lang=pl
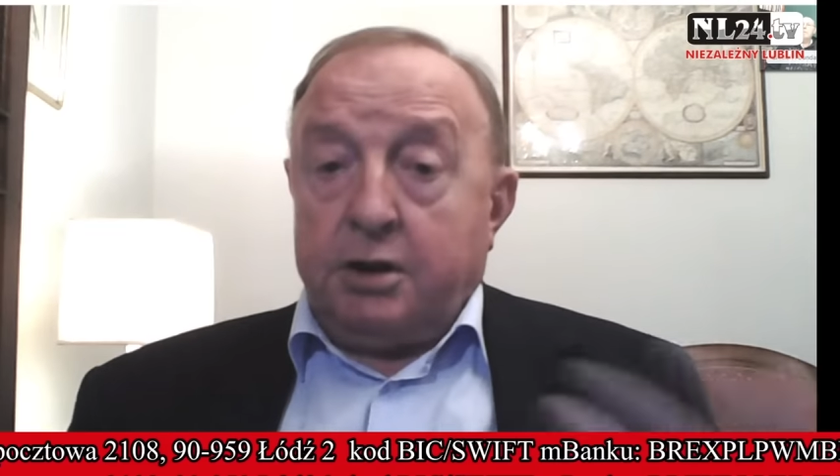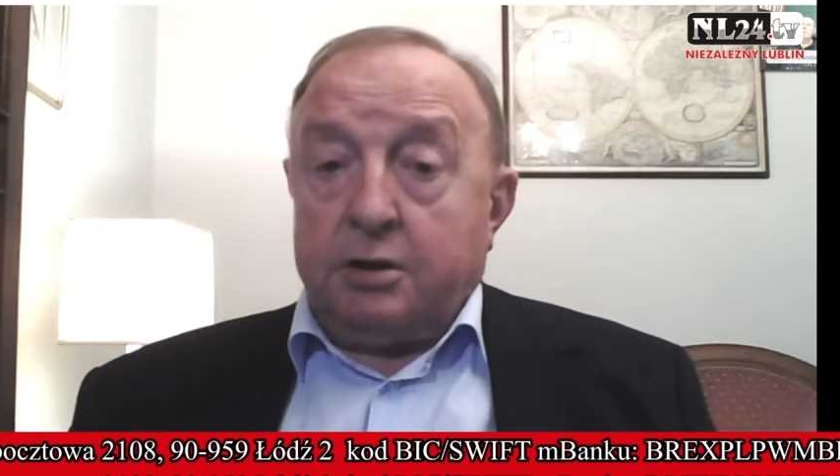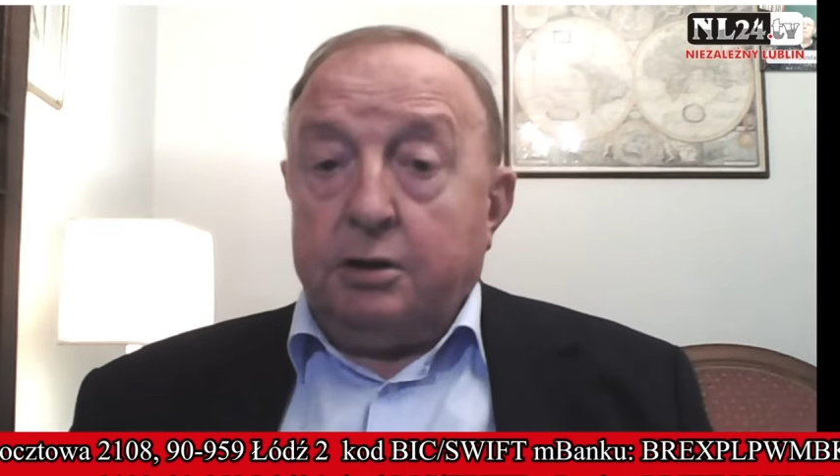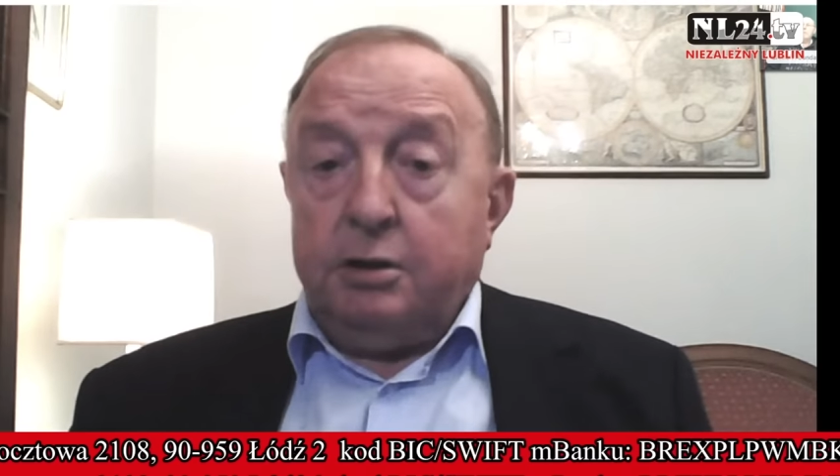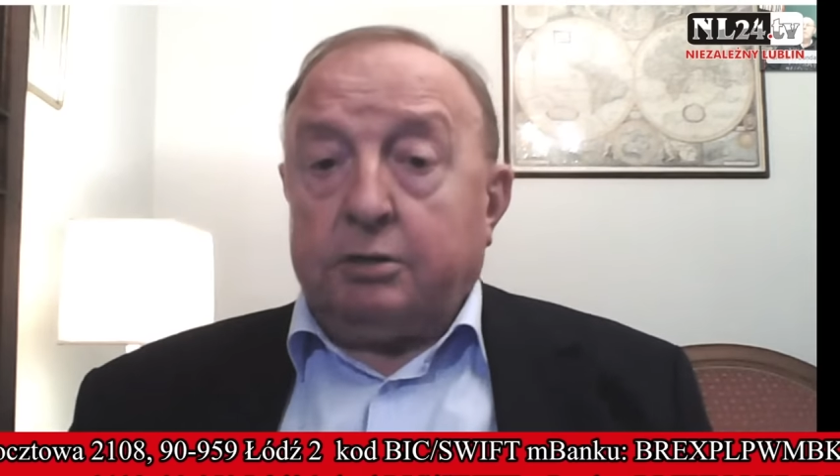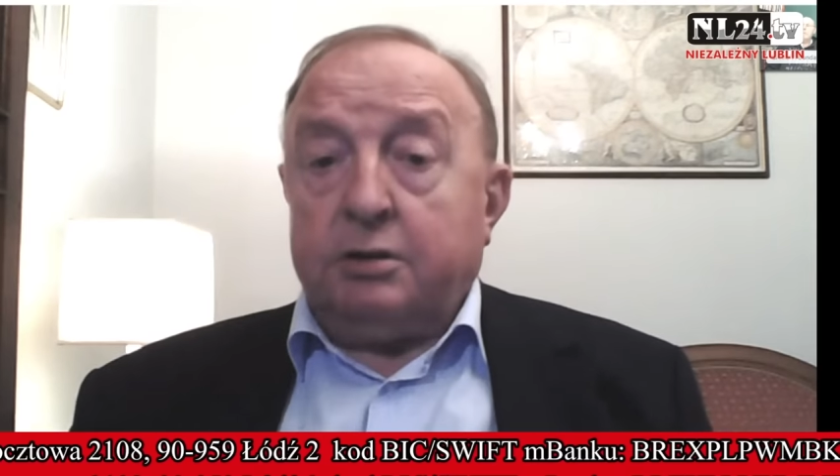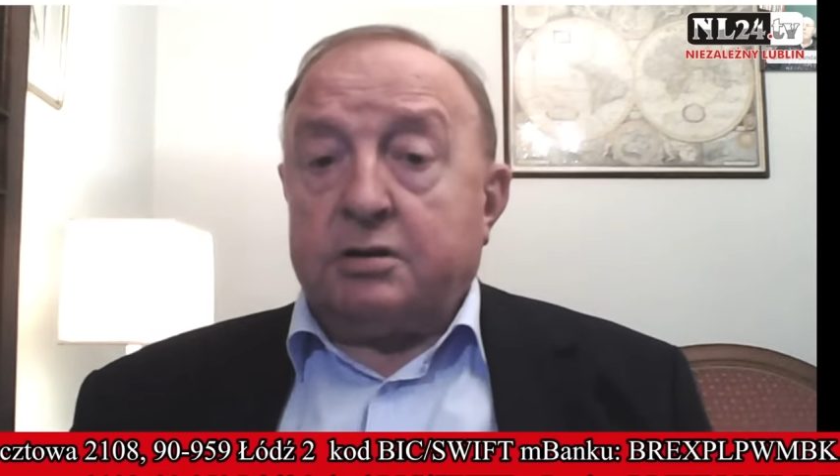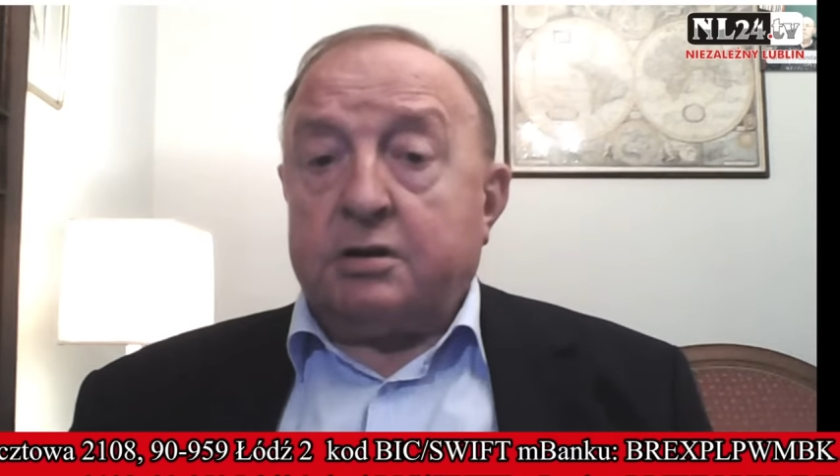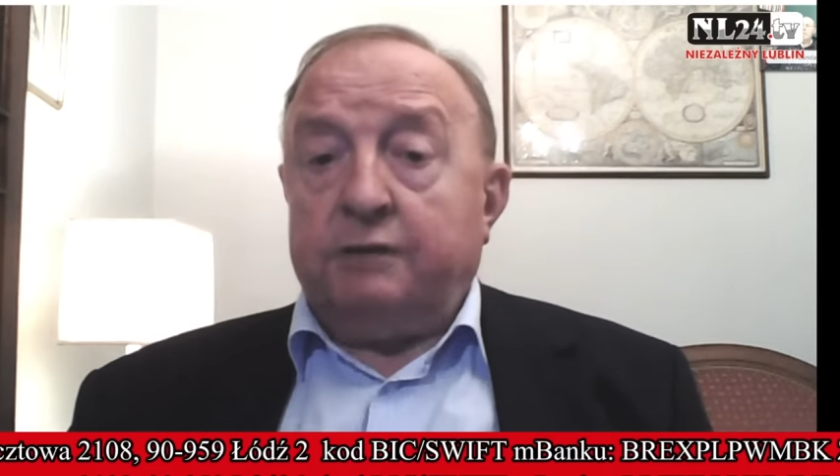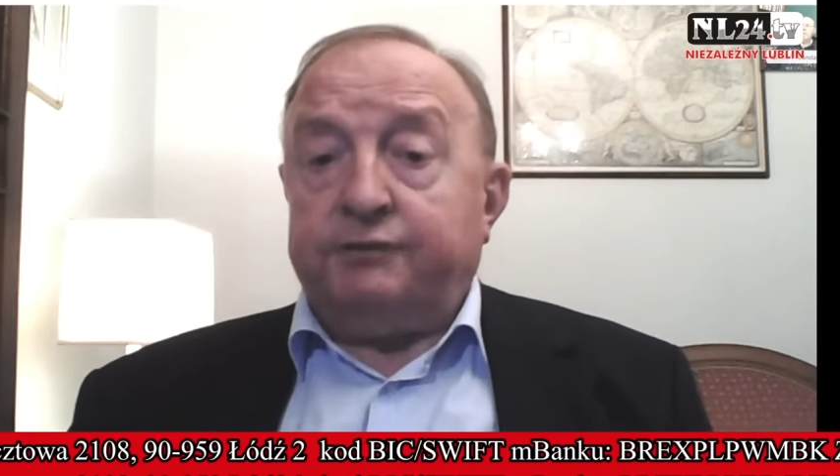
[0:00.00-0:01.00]
kiedy
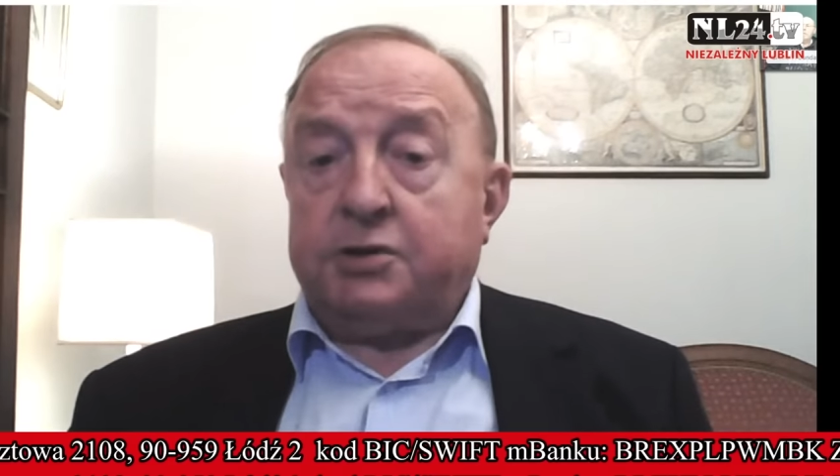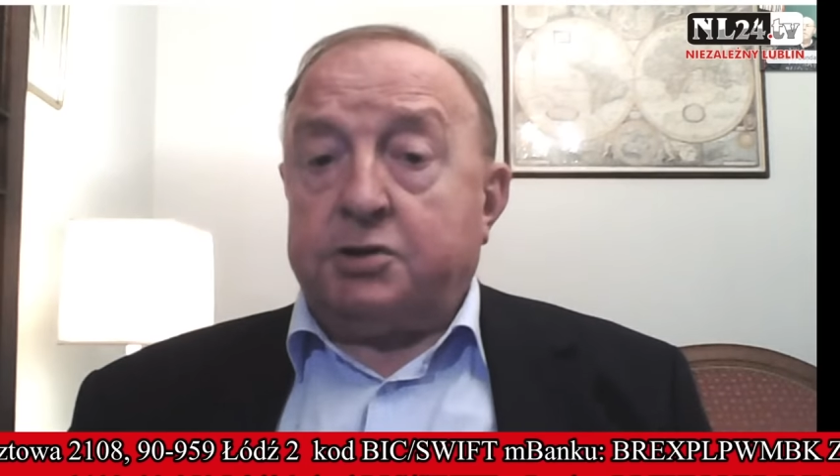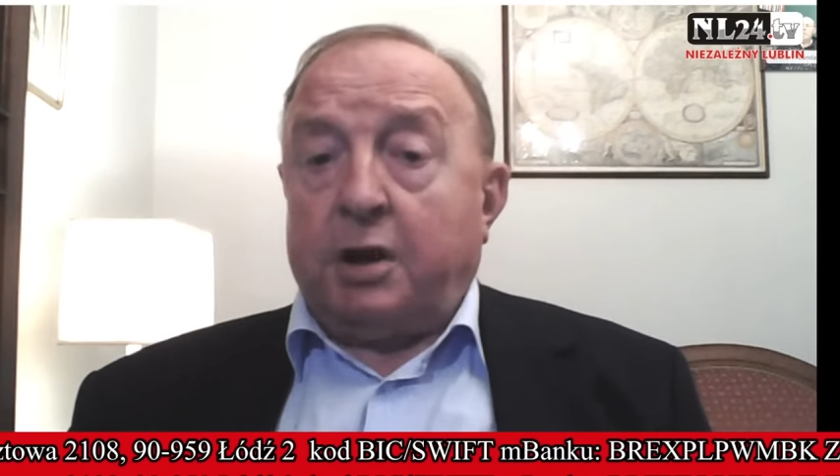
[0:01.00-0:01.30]
lotniskowiec